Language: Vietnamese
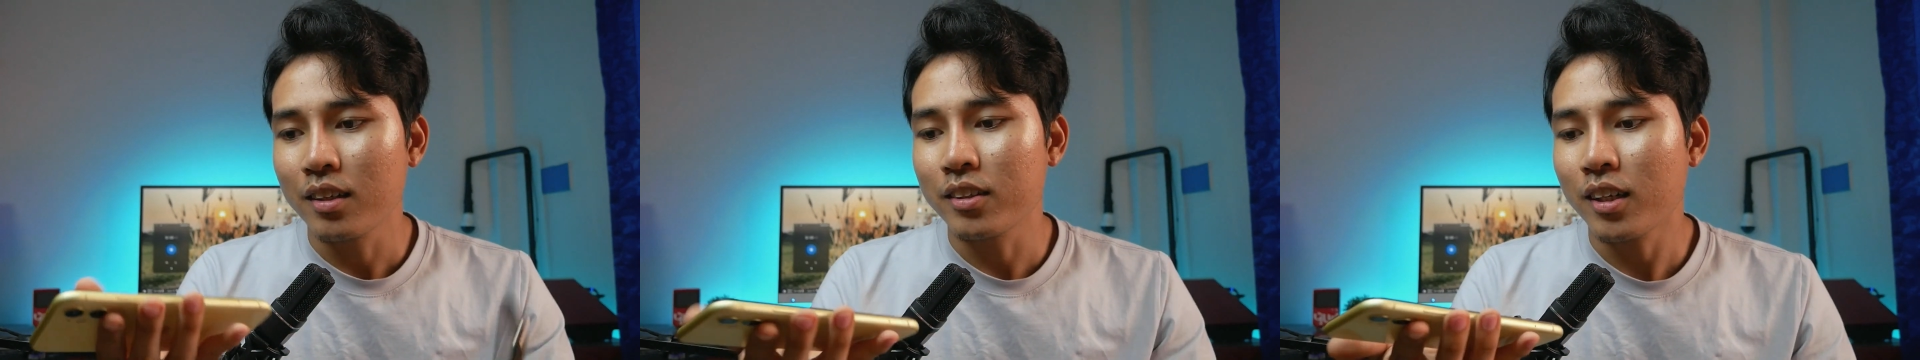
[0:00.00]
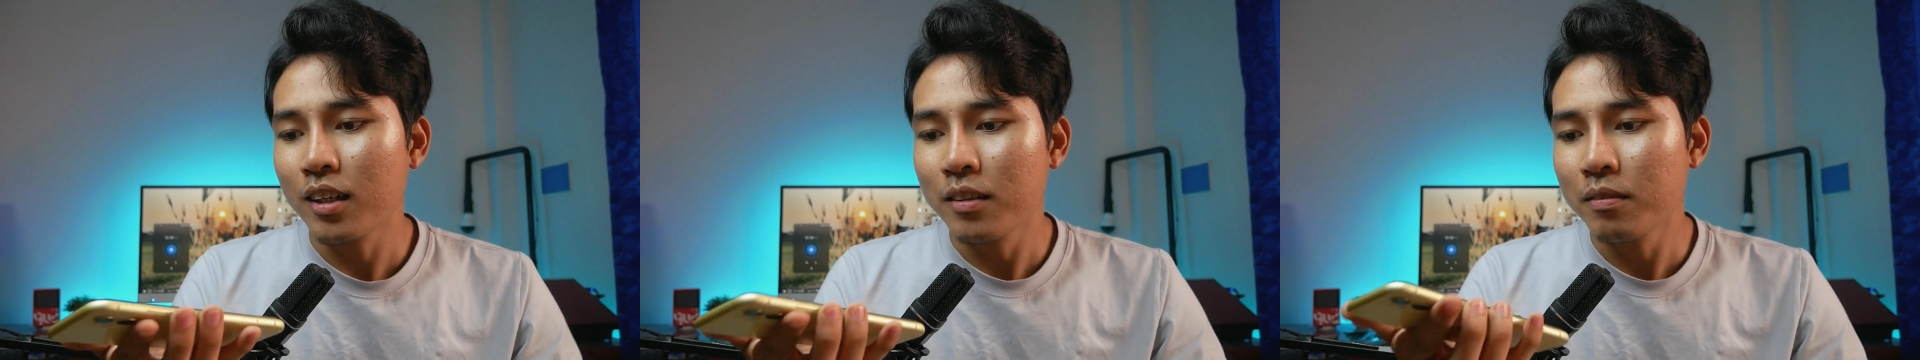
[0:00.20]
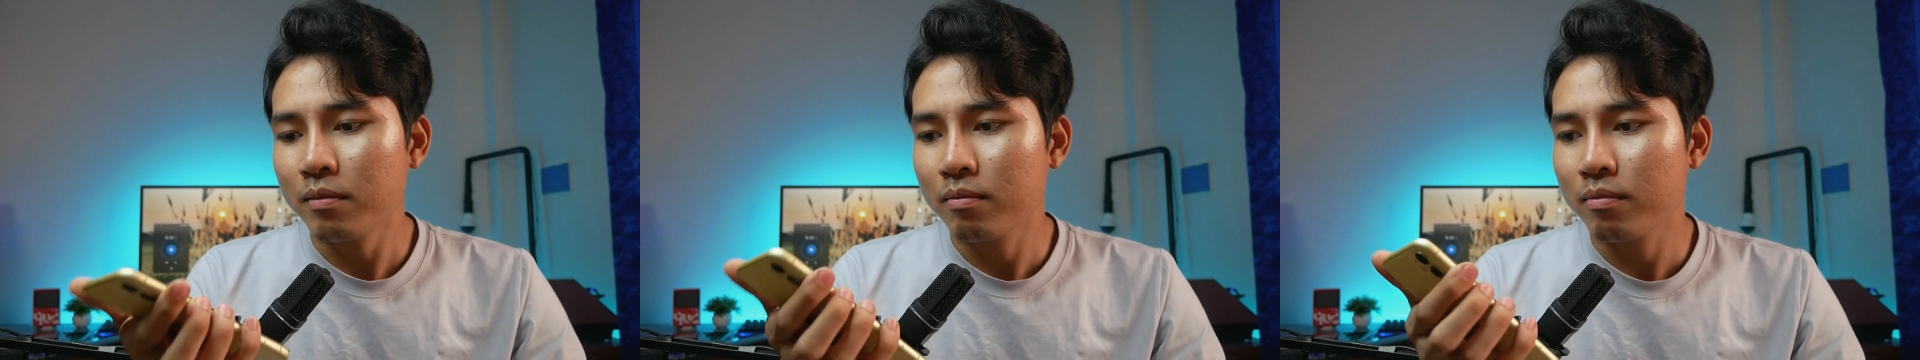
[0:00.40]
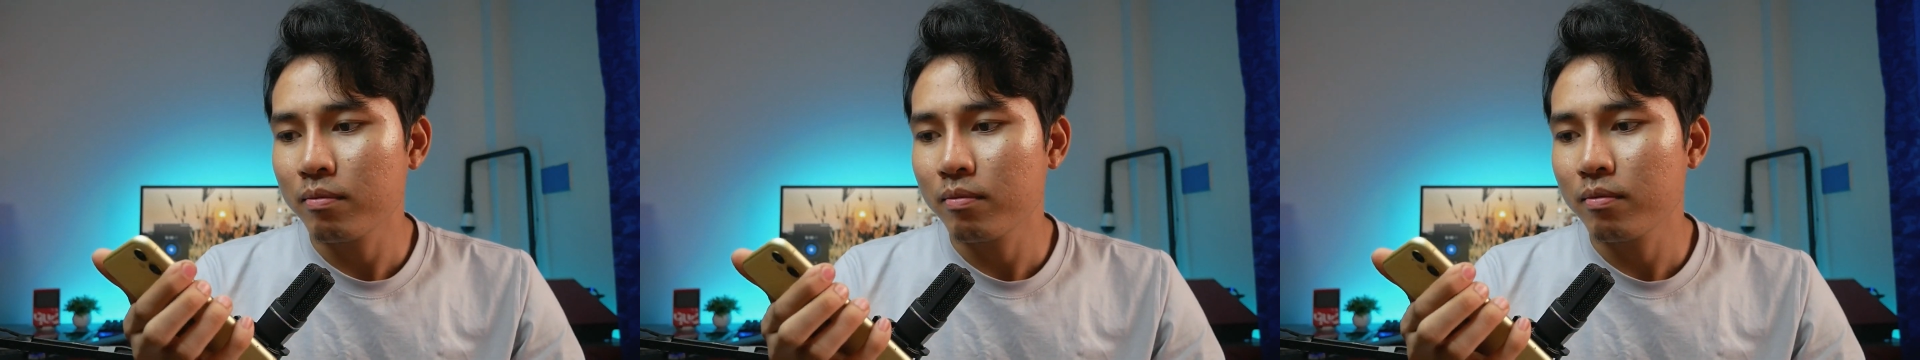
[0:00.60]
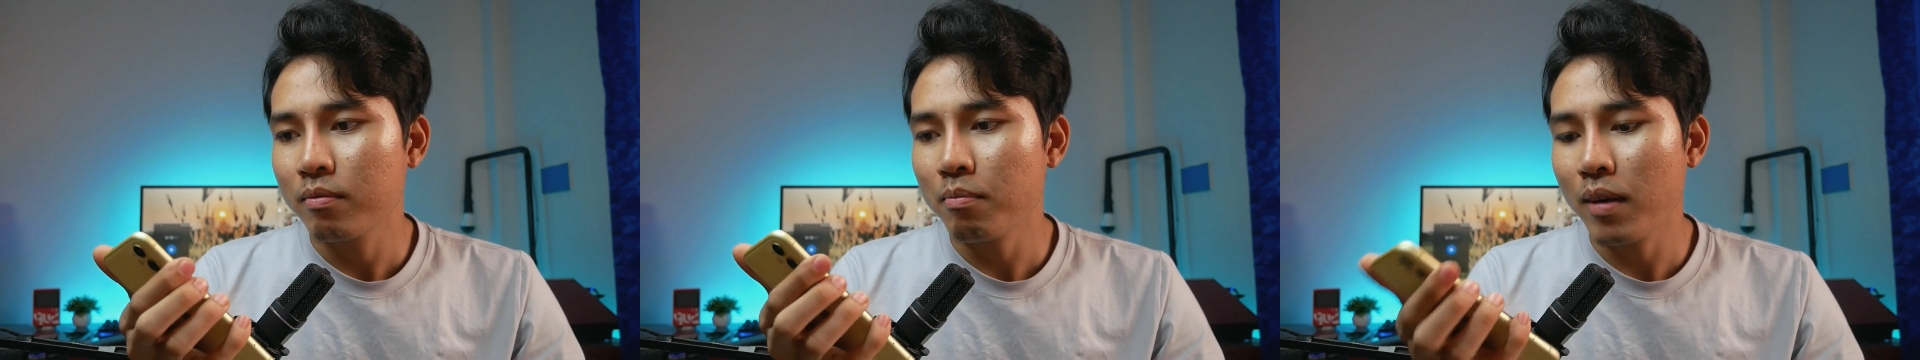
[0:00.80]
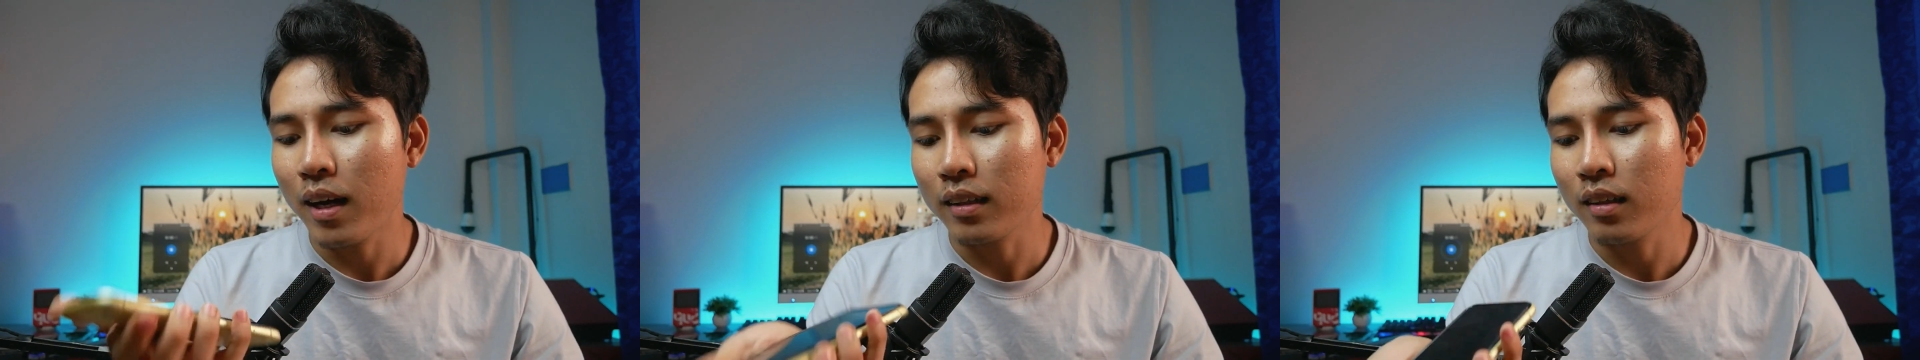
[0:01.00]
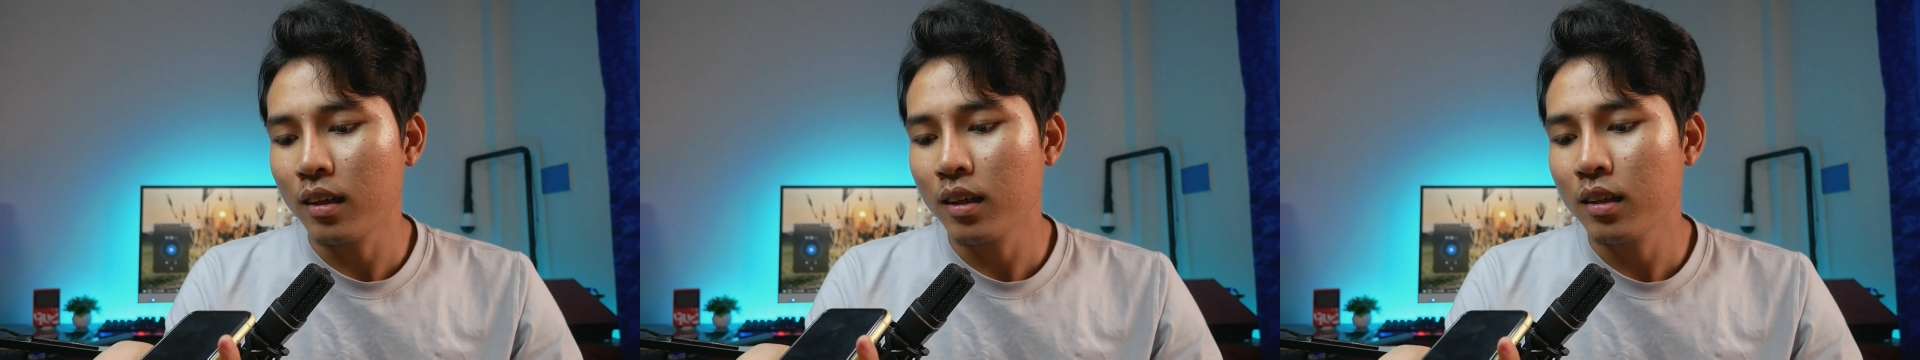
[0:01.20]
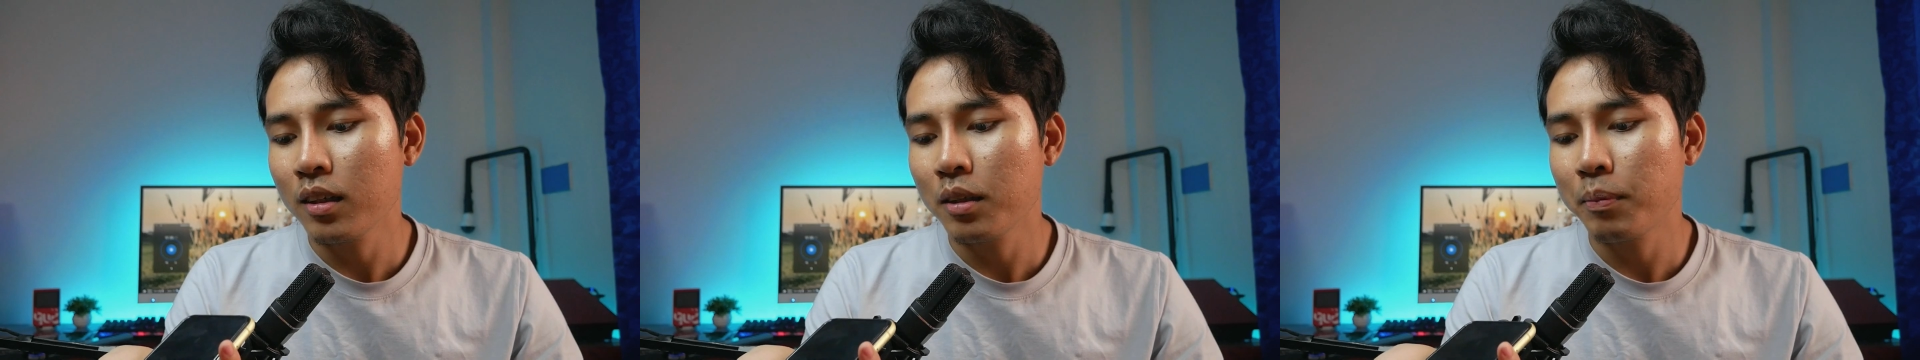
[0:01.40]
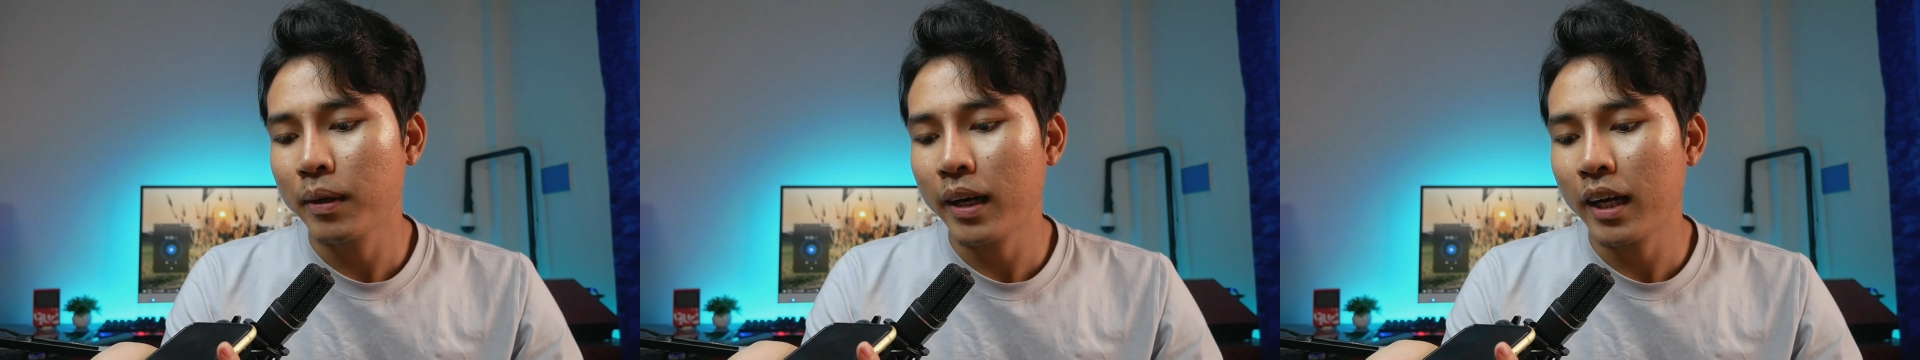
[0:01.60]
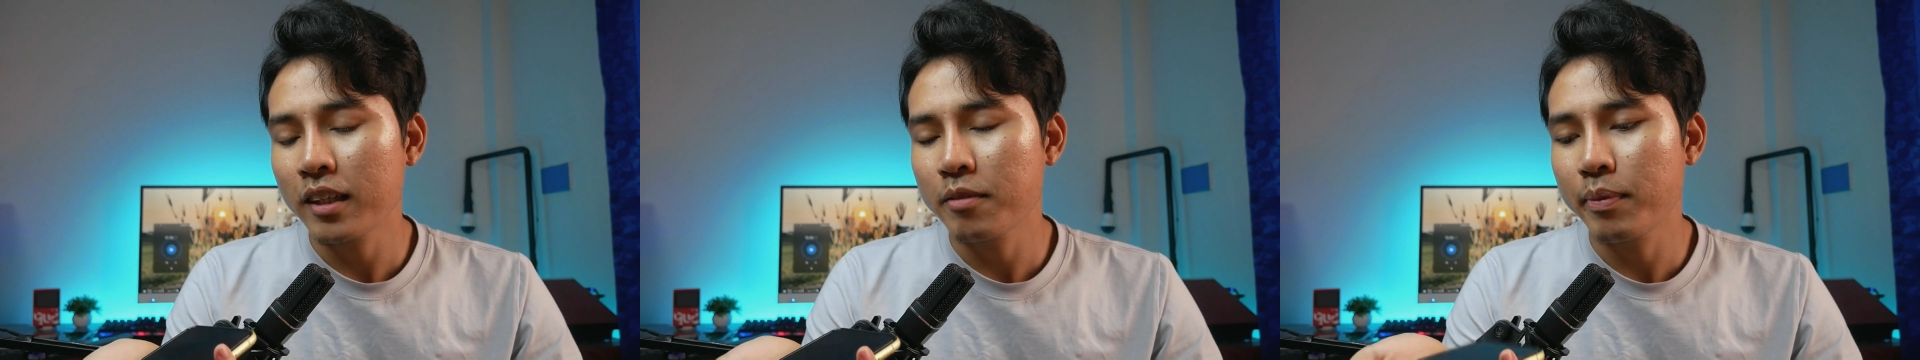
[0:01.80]
chẳng bà tele
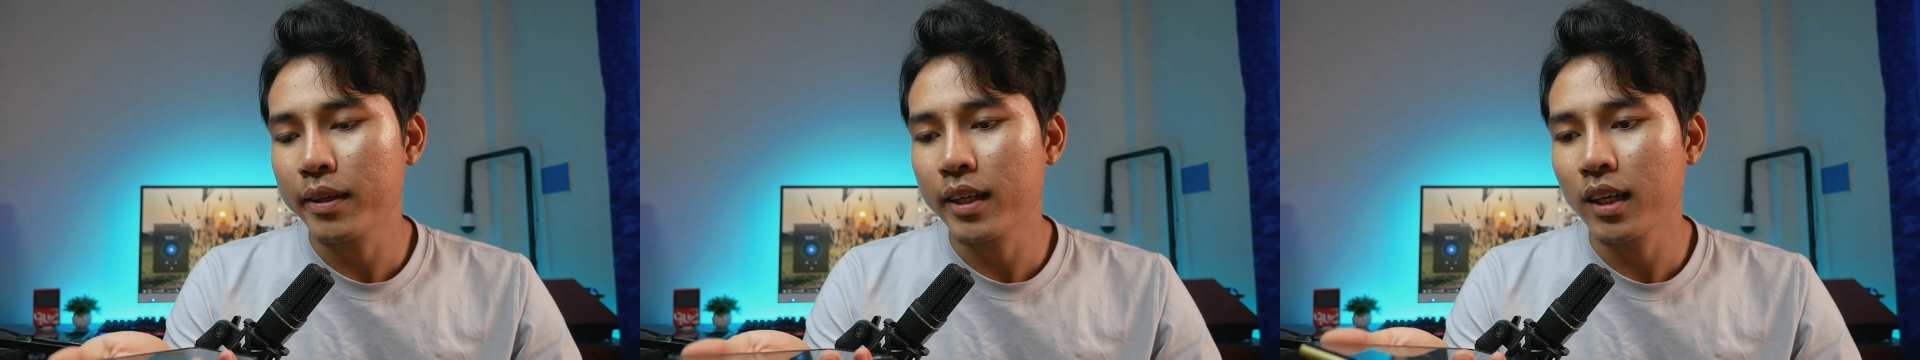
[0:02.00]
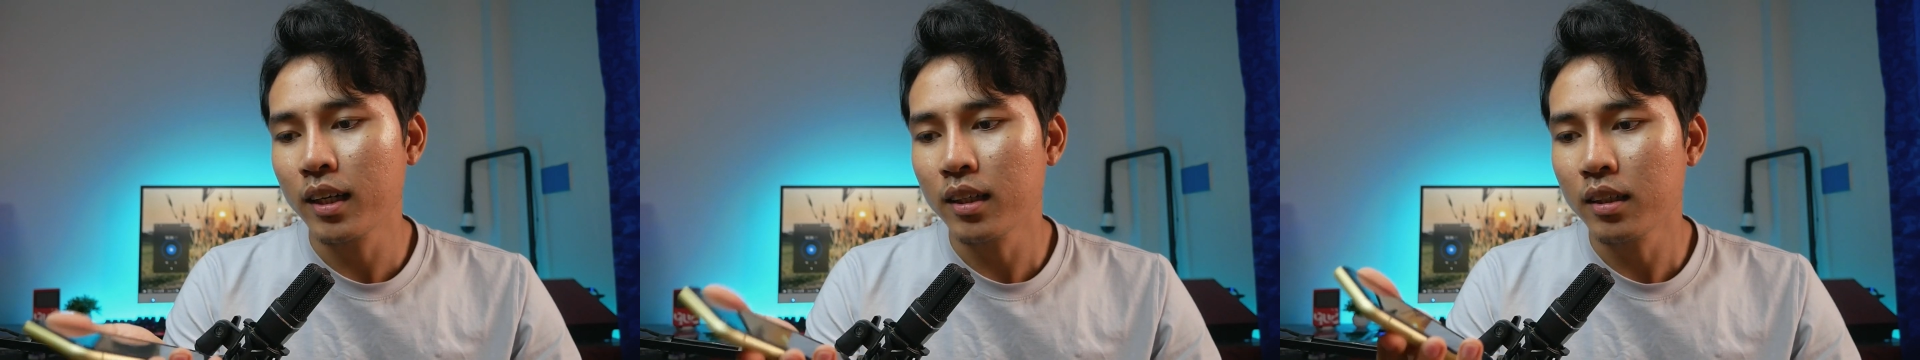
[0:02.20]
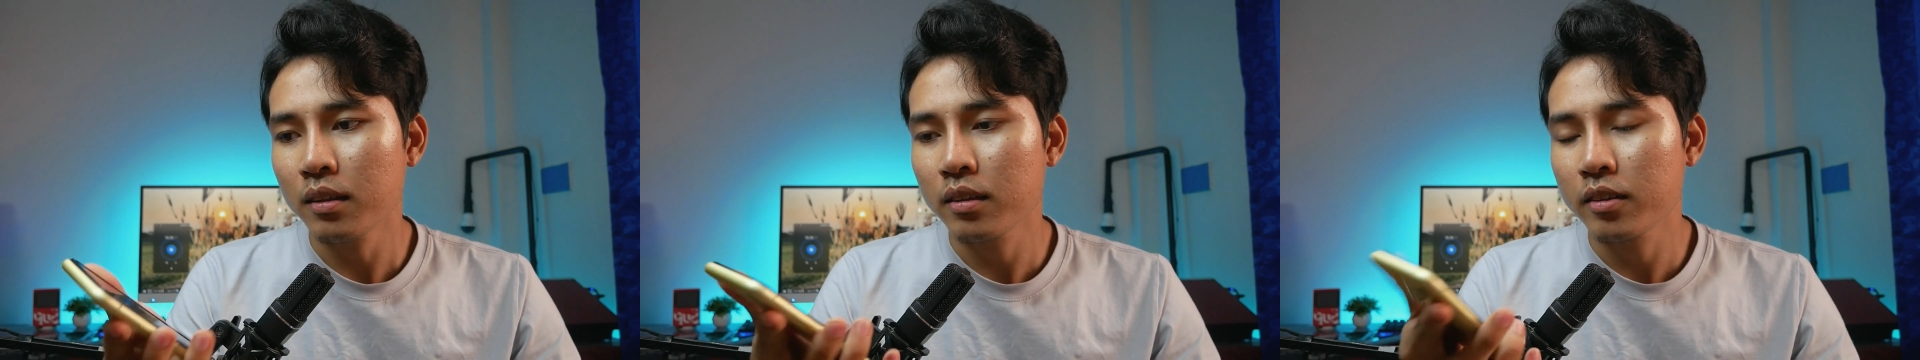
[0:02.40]
panel speaker